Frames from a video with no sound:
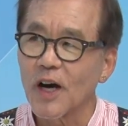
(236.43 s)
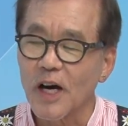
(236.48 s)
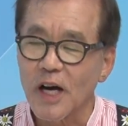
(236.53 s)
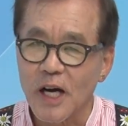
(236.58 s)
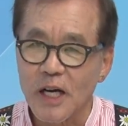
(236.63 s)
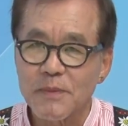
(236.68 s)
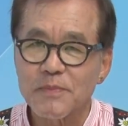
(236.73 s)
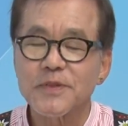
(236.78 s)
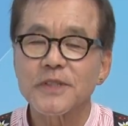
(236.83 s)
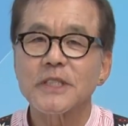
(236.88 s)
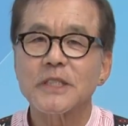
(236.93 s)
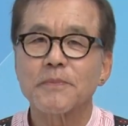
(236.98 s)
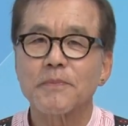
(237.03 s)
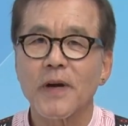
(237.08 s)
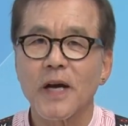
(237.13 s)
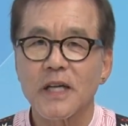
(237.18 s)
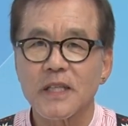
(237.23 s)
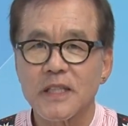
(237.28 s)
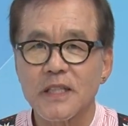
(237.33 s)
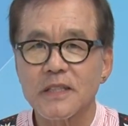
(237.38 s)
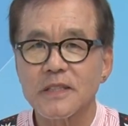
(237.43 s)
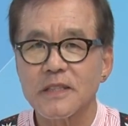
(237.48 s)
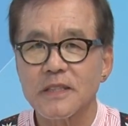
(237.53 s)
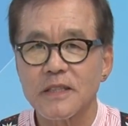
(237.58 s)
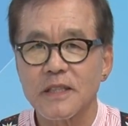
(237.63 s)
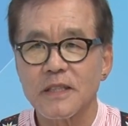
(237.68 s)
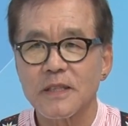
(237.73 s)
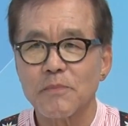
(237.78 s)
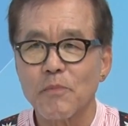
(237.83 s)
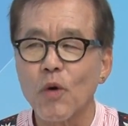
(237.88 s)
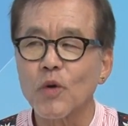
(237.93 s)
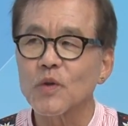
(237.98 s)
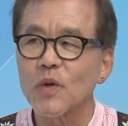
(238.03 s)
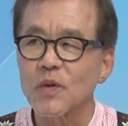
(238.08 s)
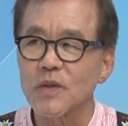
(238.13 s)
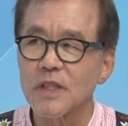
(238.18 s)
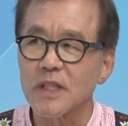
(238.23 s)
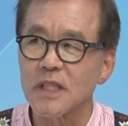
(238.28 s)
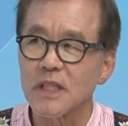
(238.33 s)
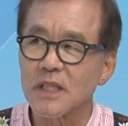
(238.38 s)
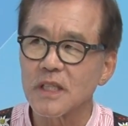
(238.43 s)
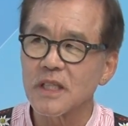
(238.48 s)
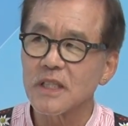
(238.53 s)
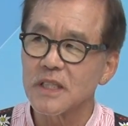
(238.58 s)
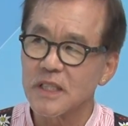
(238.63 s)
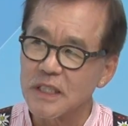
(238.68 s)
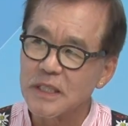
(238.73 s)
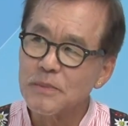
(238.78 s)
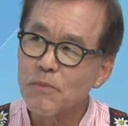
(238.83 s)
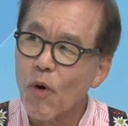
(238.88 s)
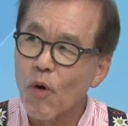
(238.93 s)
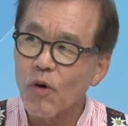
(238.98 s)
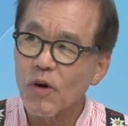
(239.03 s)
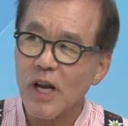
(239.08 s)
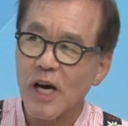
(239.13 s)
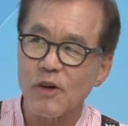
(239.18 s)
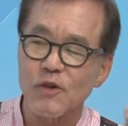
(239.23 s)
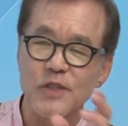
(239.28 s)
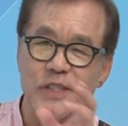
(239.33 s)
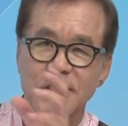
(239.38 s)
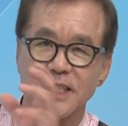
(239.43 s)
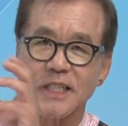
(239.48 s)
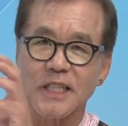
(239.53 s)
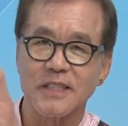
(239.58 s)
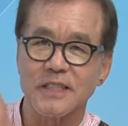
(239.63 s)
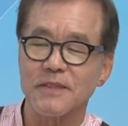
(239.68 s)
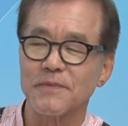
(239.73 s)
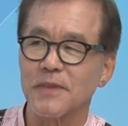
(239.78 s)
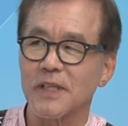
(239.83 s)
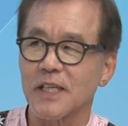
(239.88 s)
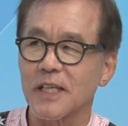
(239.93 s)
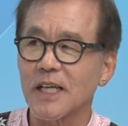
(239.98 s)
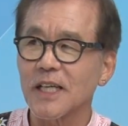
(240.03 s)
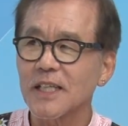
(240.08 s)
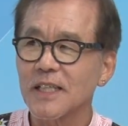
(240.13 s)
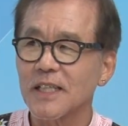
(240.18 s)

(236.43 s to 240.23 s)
알프스 지방의 이제 목동들이 이목을 하고 있지 않습니까?